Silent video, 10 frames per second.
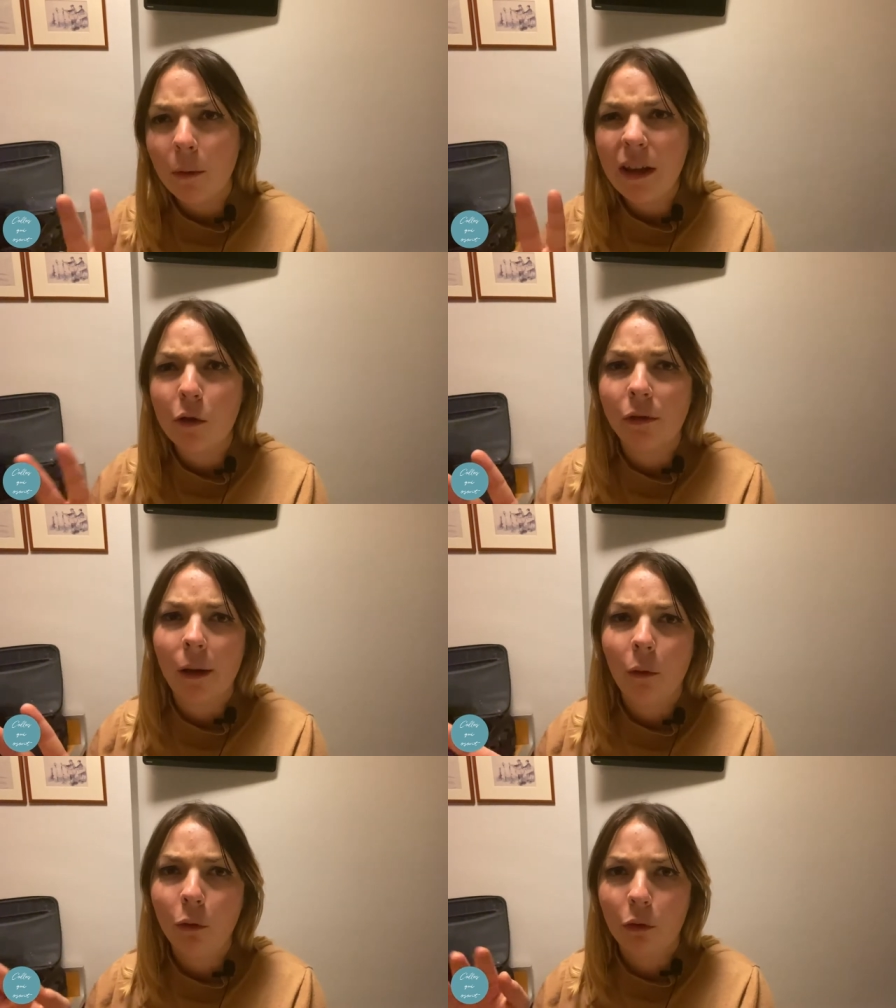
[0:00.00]
moi, il y a eu
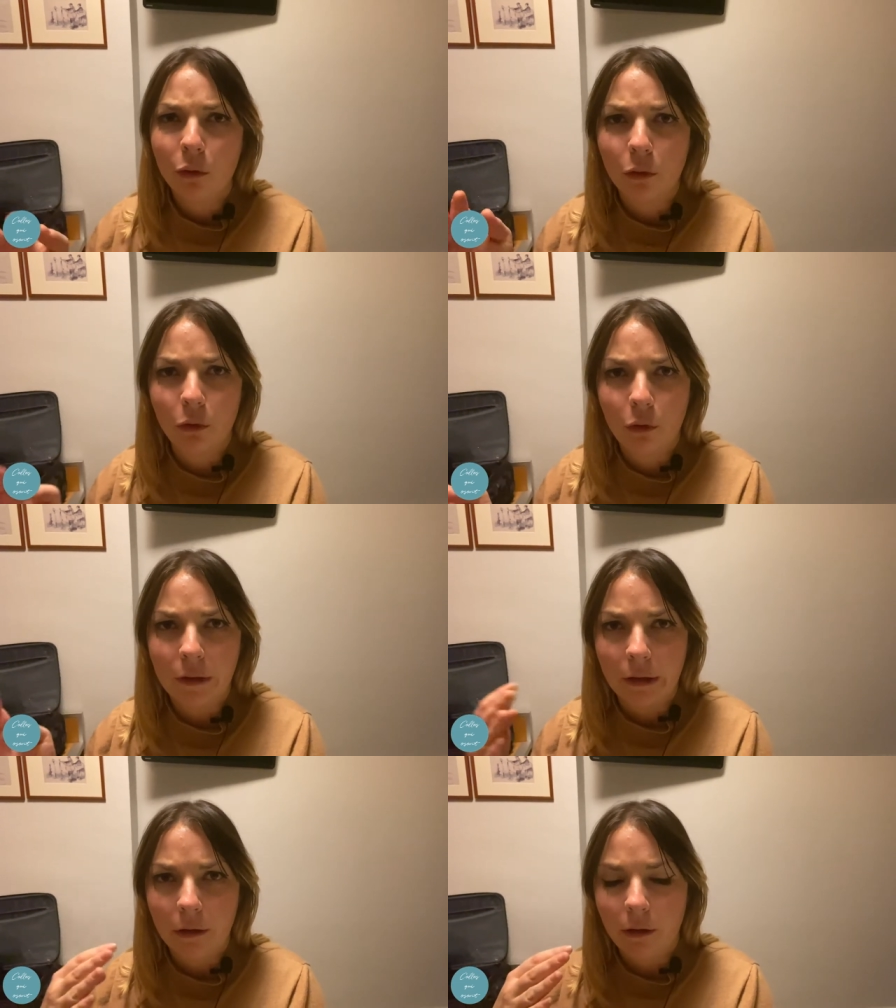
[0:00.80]
vraiment deux
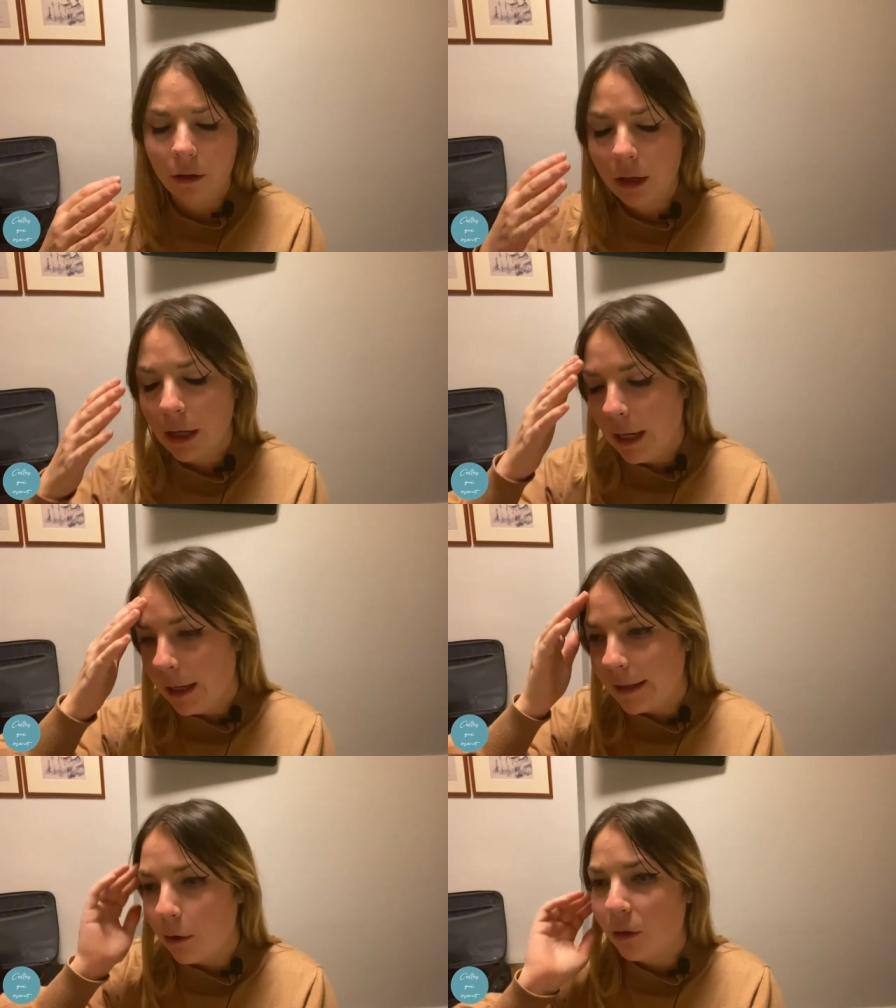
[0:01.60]
écoles
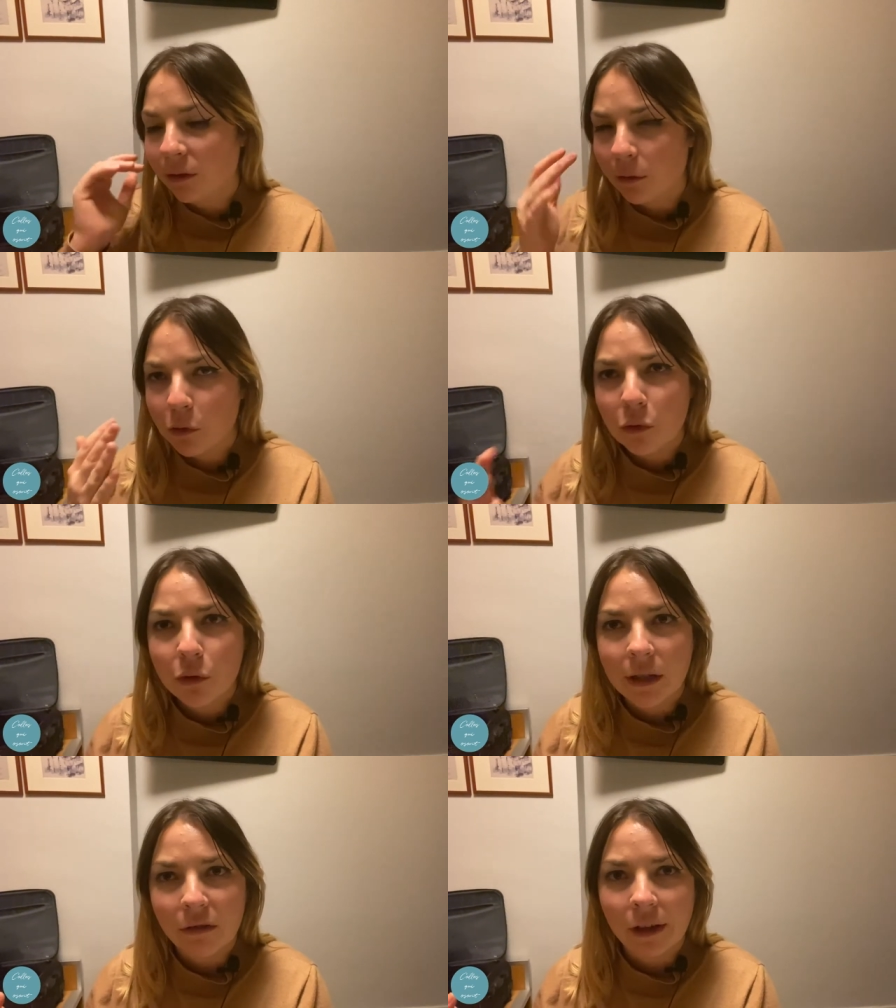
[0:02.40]
il y a eu l'intervention de
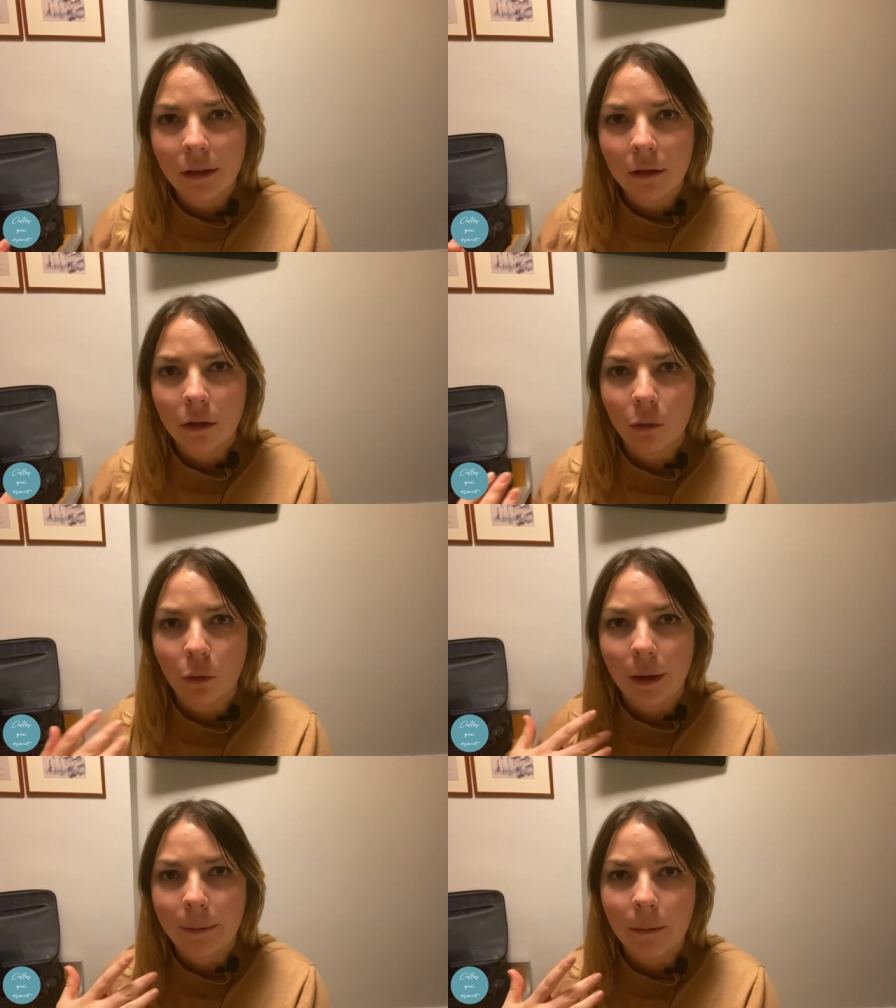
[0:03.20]
Stéphane,
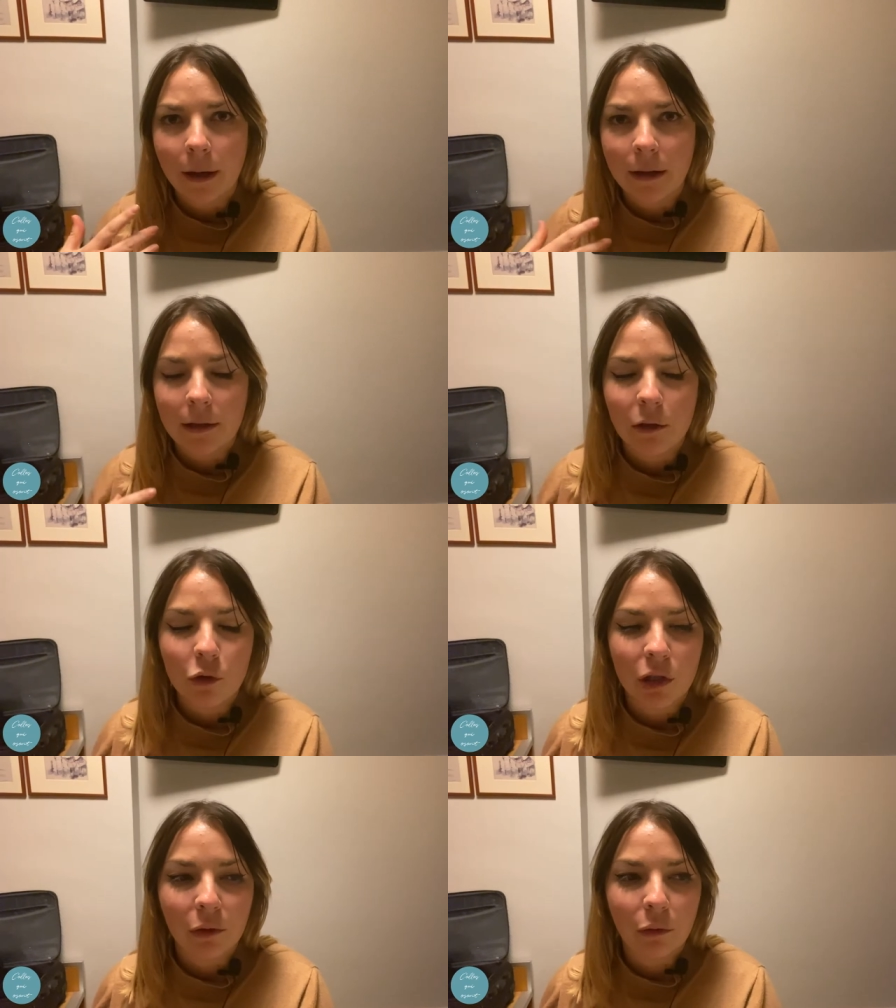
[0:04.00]
donc Captain Marketing, que
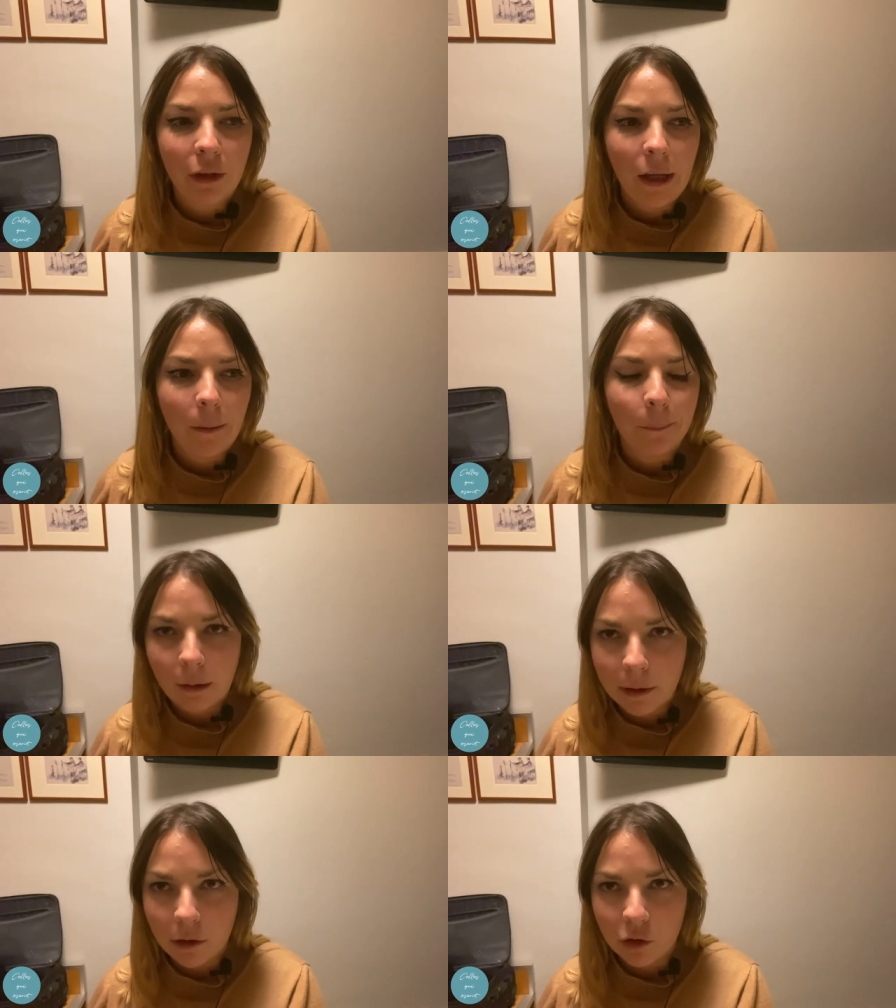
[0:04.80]
j'ai trouvé très
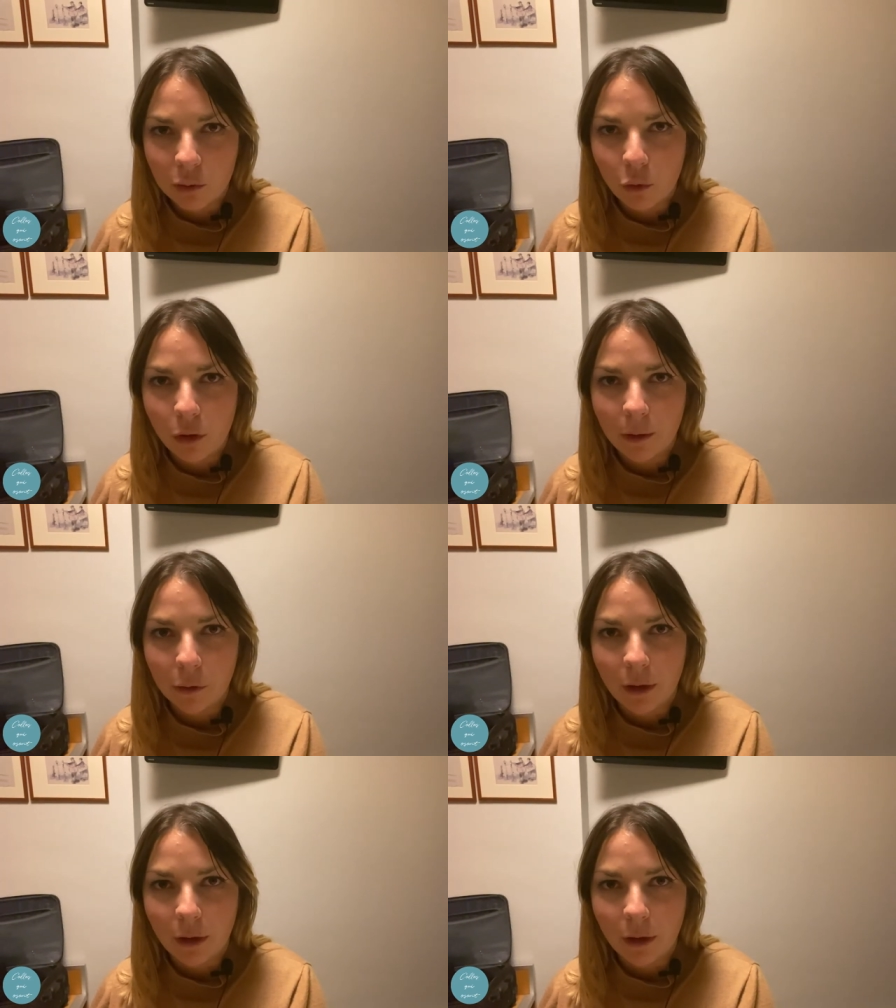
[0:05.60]
bien. J'ai beaucoup aimé son